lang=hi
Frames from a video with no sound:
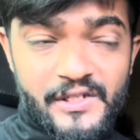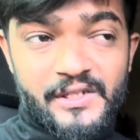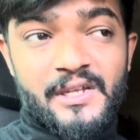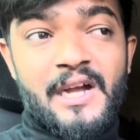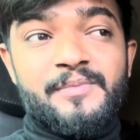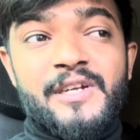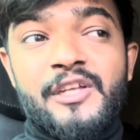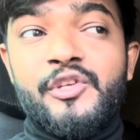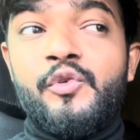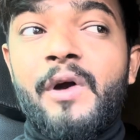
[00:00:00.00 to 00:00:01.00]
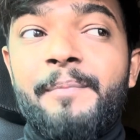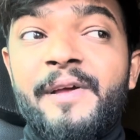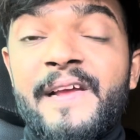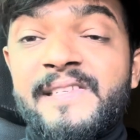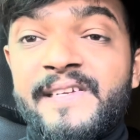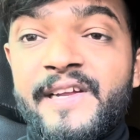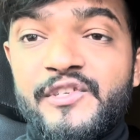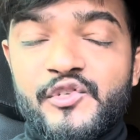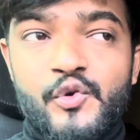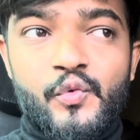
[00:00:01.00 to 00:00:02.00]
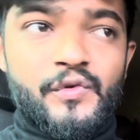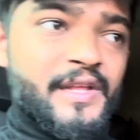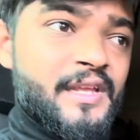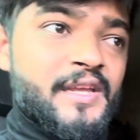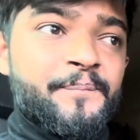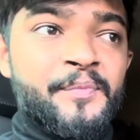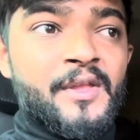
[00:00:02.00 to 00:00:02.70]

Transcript: ठीक है आप चाहते हो वहाँ पे रेसिडेंट्स हो ठीक है